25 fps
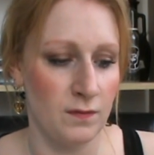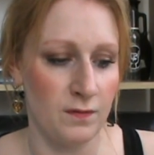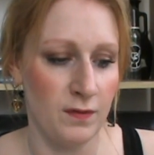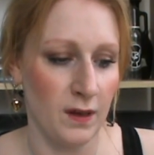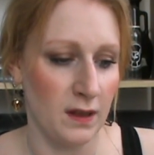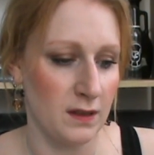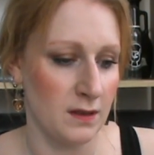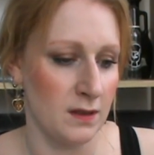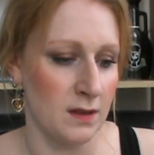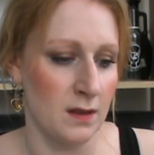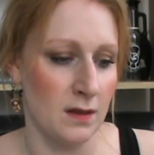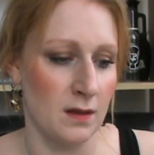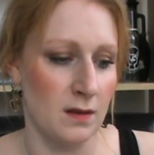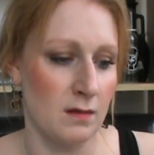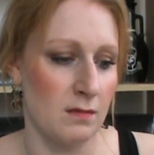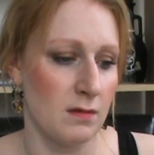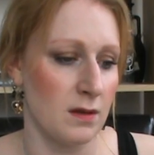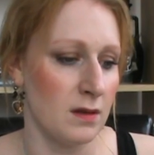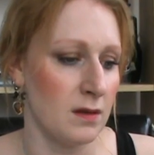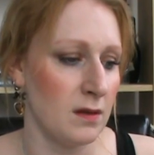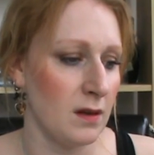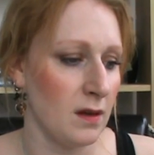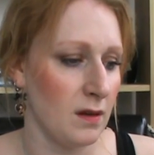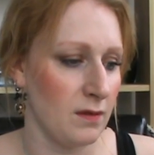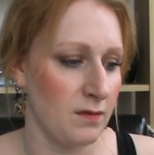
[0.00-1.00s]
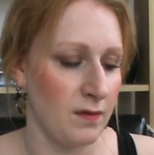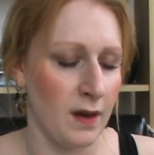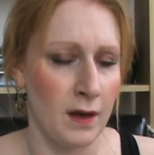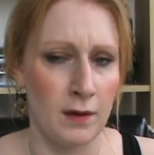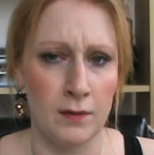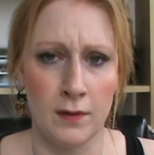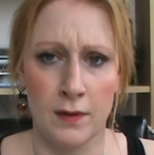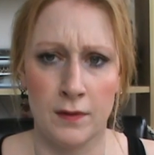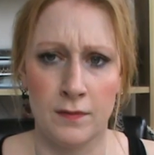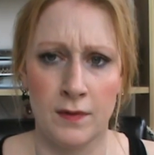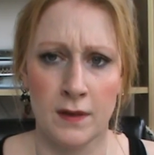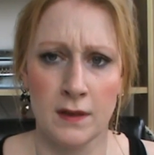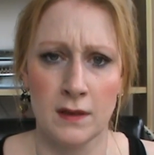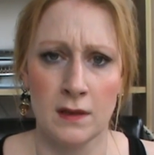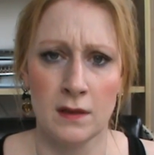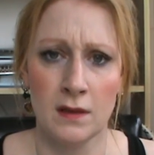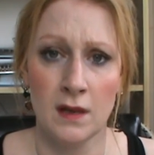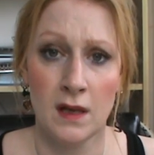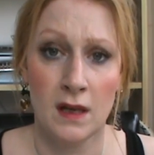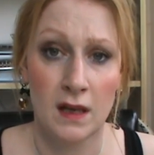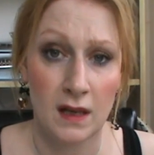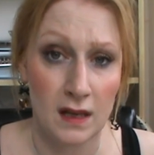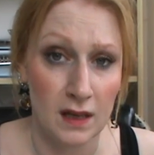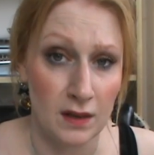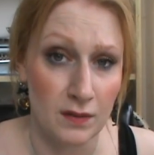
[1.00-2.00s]
Wixen und Violet Wixen,
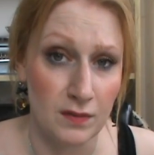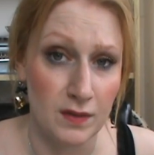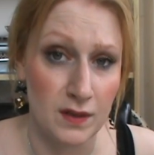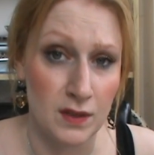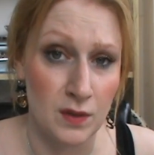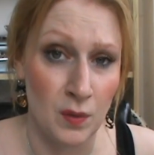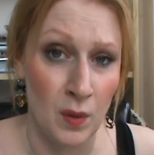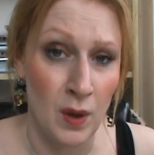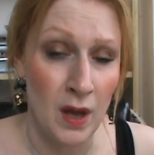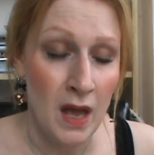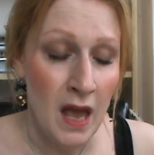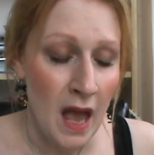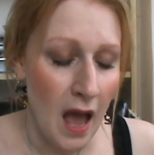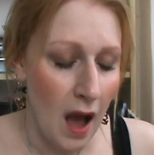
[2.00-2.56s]
irgendwie so.